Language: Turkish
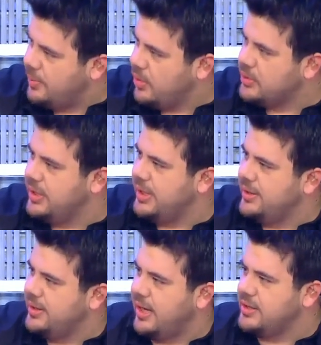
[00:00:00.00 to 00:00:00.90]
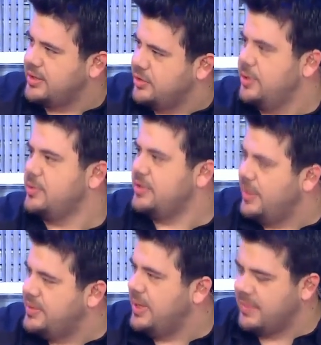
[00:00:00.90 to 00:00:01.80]
orada aşk yaşıyor musun
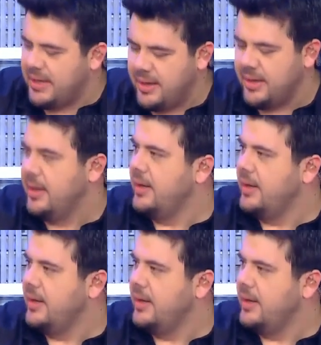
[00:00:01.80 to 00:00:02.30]
demeyeceğim de yani